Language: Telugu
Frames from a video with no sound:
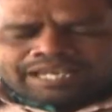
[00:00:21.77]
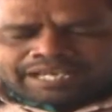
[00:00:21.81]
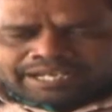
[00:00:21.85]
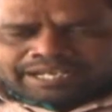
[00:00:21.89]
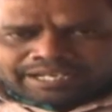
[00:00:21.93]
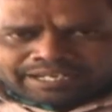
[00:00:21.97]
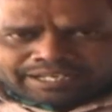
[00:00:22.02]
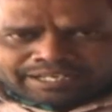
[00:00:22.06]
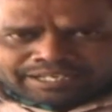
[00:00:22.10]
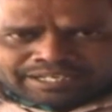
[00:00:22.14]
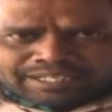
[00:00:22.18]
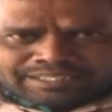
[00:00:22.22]

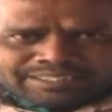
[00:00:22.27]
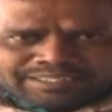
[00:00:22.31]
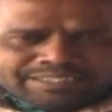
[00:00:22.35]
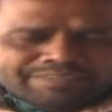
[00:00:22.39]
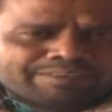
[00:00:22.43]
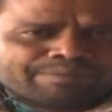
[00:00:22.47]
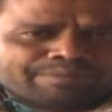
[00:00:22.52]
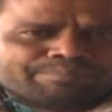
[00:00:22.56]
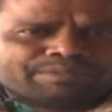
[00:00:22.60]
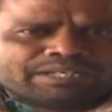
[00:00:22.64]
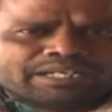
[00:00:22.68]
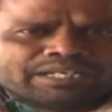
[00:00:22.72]
తెలంగాణ రాష్ట్ర
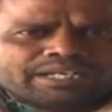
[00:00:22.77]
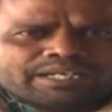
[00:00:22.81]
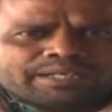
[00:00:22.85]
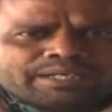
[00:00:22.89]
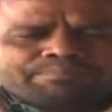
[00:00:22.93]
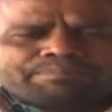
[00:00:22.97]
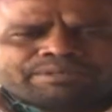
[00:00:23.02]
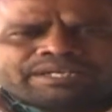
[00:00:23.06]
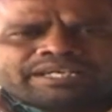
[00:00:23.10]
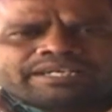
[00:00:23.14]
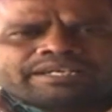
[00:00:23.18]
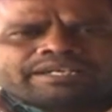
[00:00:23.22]
వ్యాప్తంగా
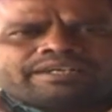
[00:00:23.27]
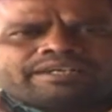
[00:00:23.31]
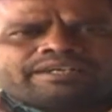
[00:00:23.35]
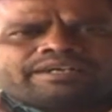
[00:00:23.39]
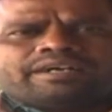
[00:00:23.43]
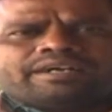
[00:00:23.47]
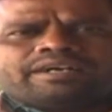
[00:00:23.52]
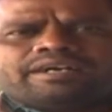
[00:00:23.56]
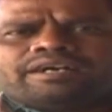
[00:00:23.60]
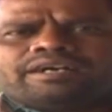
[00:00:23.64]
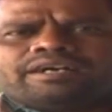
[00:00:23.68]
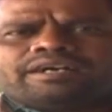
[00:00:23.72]
ఇప్పటికే
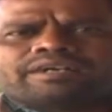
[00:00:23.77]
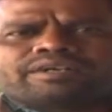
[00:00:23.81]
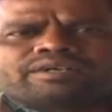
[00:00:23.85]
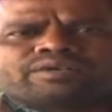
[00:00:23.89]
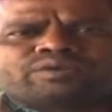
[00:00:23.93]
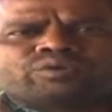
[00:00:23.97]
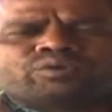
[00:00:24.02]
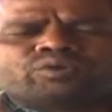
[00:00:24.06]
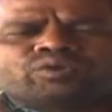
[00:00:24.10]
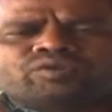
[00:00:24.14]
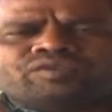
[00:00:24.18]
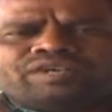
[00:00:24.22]

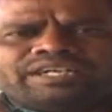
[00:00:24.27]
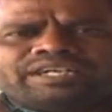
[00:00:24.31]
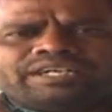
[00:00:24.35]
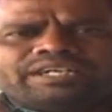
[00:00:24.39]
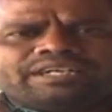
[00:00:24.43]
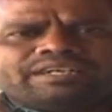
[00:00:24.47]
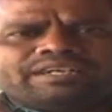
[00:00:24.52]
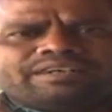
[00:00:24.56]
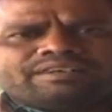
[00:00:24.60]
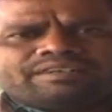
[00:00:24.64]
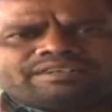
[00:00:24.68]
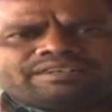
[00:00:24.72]
కోవిడ్
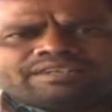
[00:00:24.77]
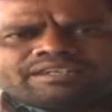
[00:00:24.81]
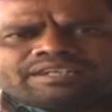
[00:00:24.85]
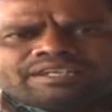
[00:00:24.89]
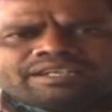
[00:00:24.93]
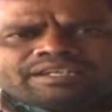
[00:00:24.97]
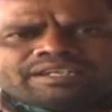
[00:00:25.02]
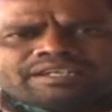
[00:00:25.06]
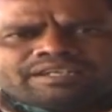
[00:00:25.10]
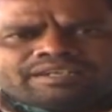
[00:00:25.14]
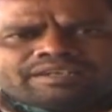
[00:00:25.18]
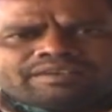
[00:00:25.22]

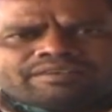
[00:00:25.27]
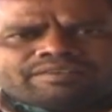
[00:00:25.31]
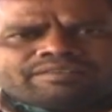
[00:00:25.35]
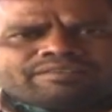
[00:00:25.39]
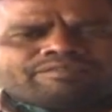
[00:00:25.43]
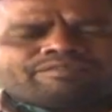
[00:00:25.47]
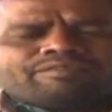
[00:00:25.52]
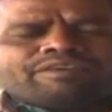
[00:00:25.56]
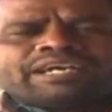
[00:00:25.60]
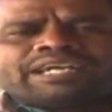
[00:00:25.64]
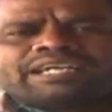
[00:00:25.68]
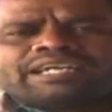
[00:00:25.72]

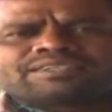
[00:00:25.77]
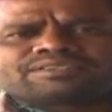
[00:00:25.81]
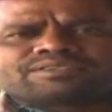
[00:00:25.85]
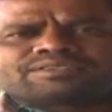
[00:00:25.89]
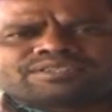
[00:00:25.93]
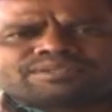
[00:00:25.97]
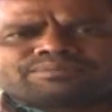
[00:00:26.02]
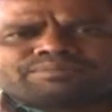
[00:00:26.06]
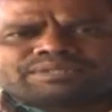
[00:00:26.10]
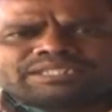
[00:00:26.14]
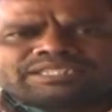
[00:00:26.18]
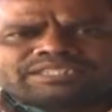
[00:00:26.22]
వైరస్కు
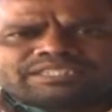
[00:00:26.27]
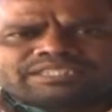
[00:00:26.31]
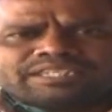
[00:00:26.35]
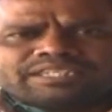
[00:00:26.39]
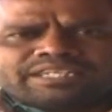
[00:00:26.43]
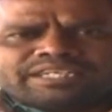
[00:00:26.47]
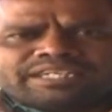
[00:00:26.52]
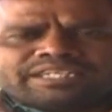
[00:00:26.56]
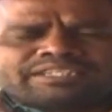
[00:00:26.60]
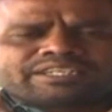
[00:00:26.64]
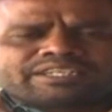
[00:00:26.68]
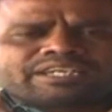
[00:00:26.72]
సంబంధించిన
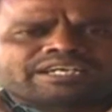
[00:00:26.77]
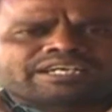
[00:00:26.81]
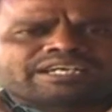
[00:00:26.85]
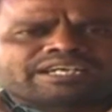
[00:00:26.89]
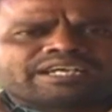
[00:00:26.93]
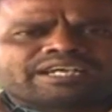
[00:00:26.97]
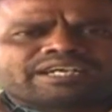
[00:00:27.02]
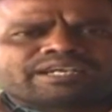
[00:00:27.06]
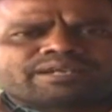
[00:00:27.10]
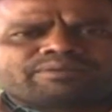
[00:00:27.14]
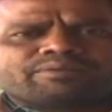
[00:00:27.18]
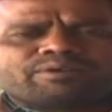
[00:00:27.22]
నియంత్రణ
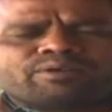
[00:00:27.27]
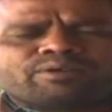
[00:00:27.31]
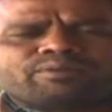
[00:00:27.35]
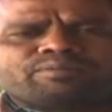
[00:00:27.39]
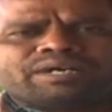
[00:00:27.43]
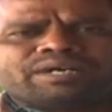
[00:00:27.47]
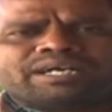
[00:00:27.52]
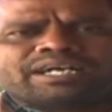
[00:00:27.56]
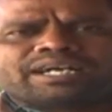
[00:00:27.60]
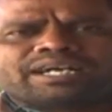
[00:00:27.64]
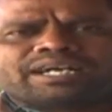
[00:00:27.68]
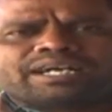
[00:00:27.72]
కార్యక్రమంలో
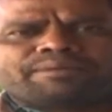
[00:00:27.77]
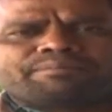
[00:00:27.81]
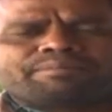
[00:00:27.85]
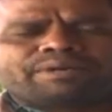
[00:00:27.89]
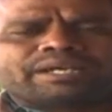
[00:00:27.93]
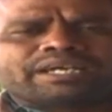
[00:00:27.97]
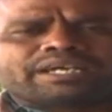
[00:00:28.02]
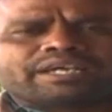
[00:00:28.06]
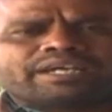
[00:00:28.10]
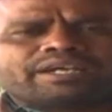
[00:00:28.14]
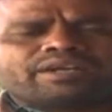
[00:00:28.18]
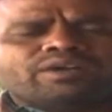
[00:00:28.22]
భాగంగా
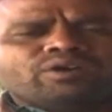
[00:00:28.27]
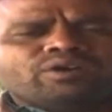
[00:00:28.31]
ఇప్పటికే